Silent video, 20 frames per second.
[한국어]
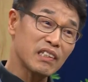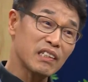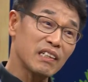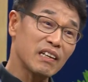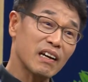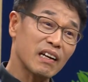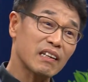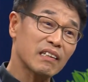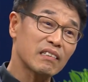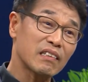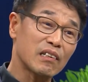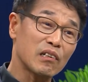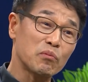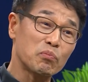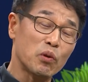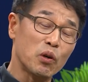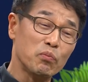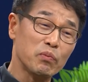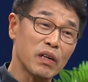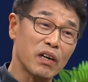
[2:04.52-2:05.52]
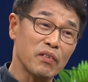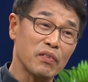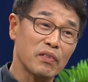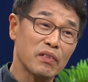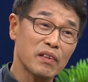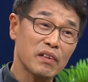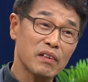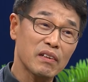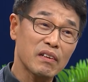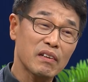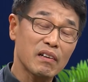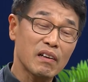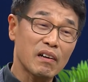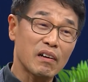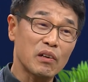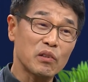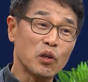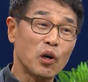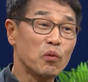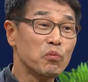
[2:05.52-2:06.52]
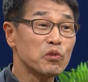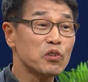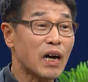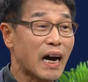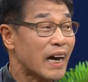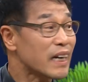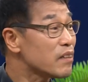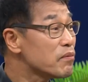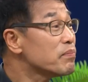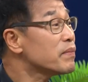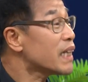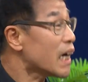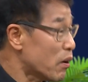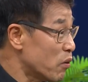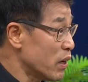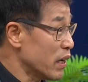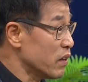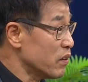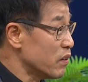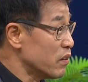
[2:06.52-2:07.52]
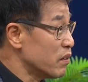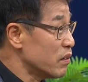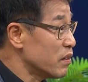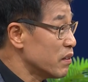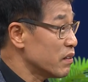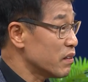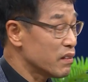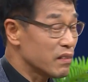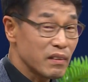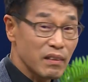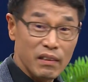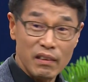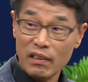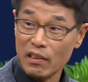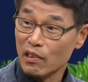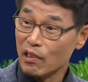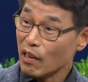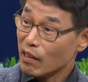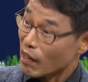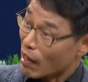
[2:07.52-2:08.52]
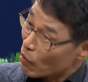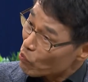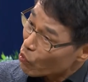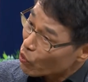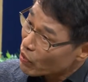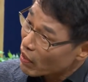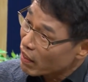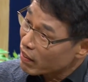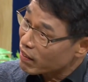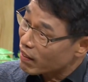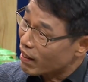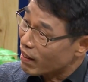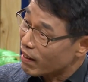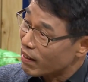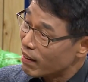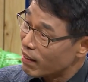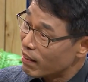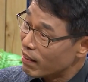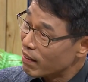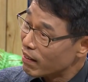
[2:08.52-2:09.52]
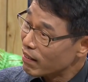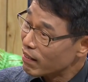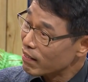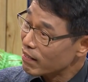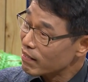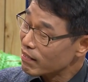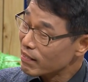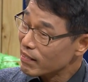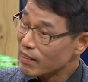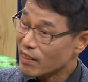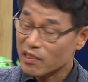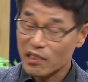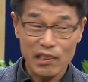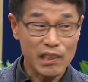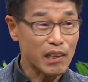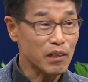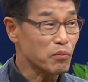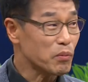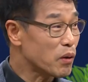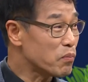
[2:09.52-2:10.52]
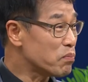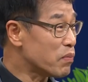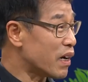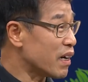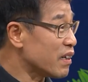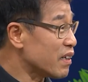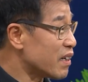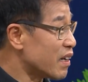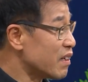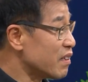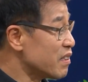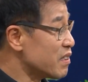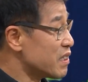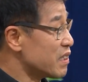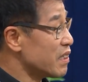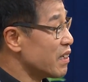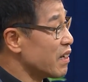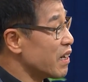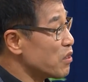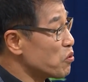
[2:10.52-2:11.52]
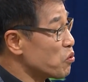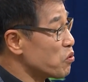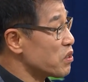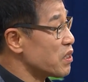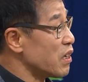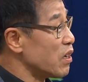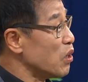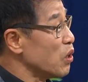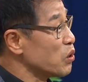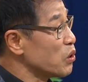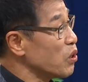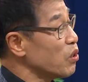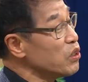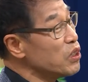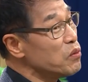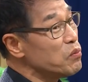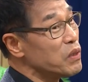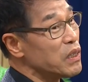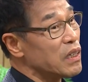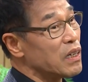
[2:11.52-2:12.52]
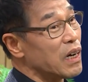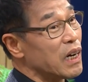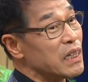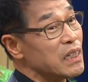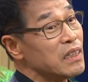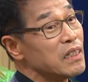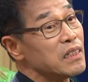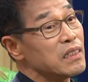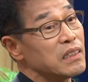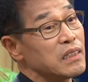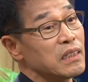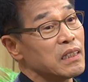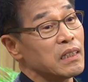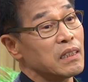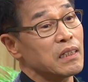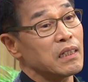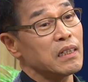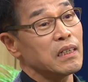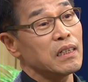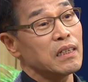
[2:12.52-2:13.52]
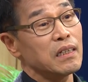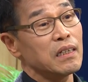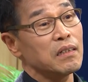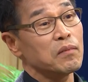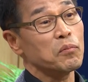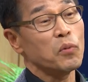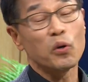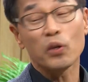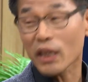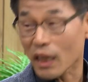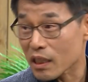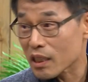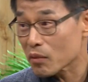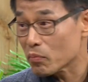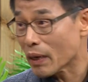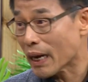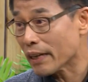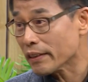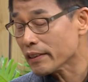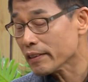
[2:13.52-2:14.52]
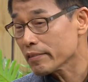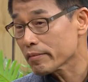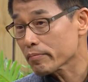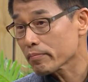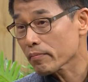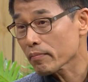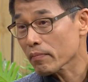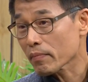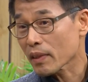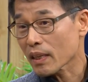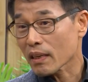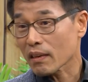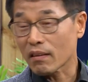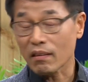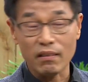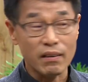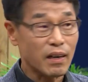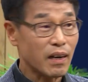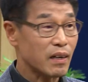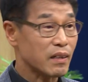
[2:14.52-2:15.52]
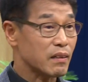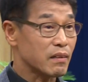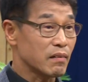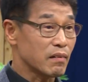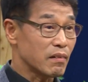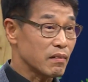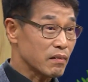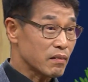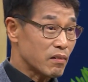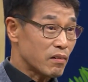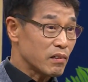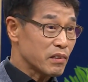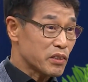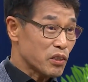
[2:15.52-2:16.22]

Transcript: 이야기들을 보면 너무 아름다워요. 음. 이게 감옥일까? 그 그러니까 7번방이라는 7의 숫자가 어떤 의미가 있는지 음. 모르겠지만 그러나 그런 걸